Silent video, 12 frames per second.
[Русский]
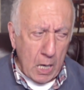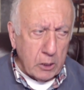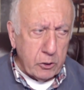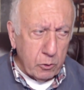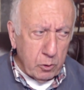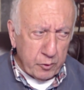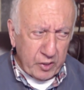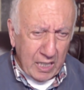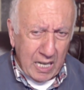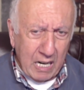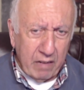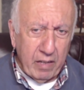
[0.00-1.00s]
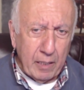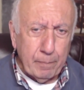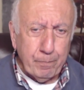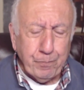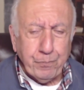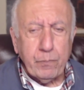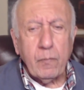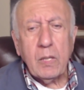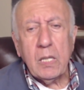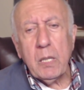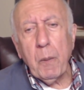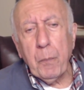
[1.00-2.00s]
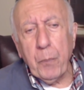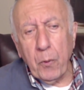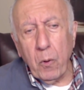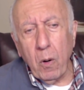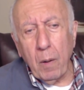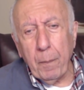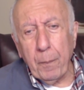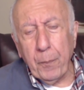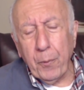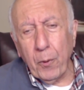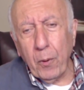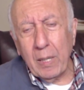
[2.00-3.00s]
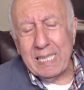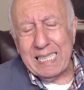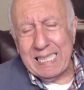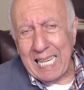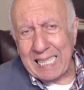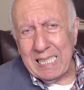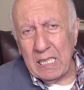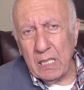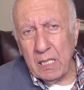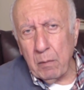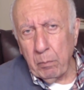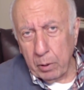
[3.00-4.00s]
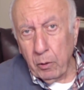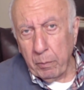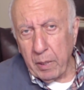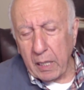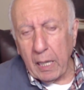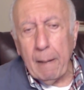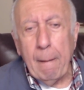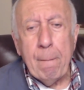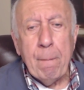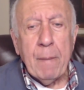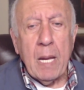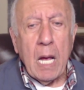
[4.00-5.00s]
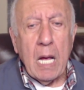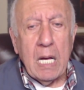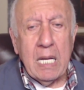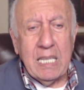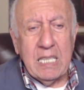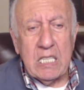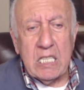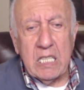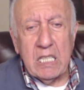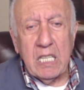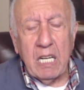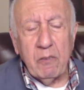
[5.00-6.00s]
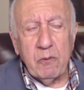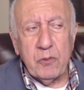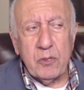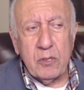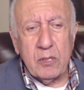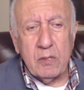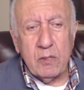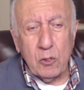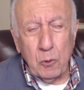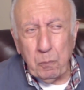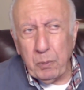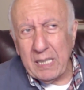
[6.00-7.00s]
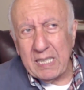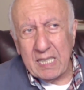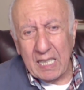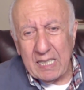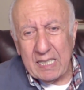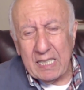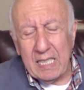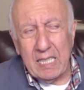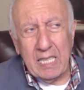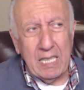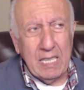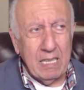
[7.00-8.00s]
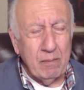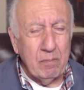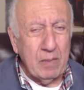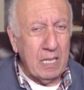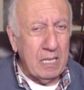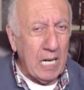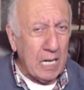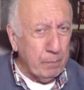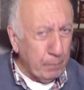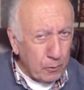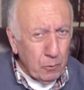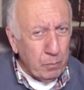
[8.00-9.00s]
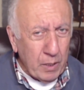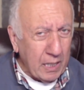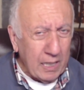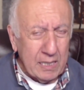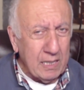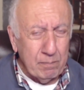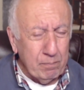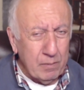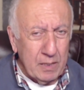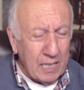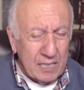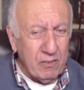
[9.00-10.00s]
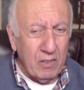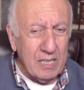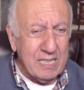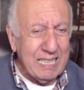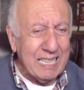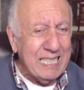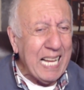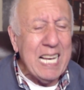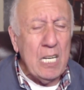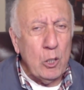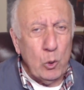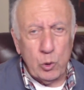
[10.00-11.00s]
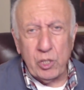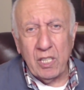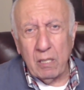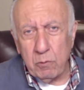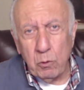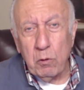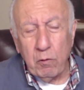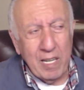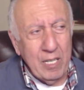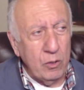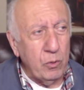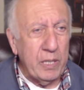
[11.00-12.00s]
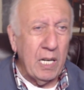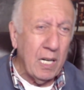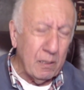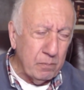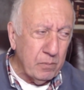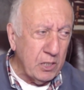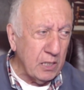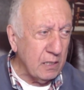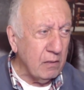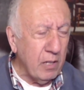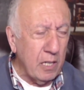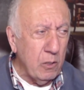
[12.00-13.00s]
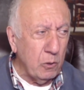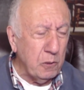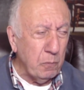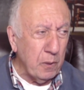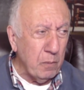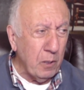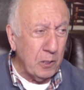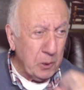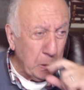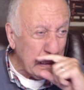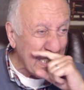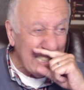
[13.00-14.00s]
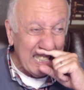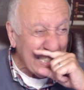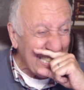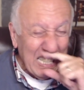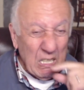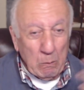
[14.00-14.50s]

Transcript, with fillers: Саудовская Аравия по, по данным Блумберга решила вступить с Россией как Блумберг это назвал, тотальную ценовую войну. Я, честно говоря, не очень понимаю, что это значит.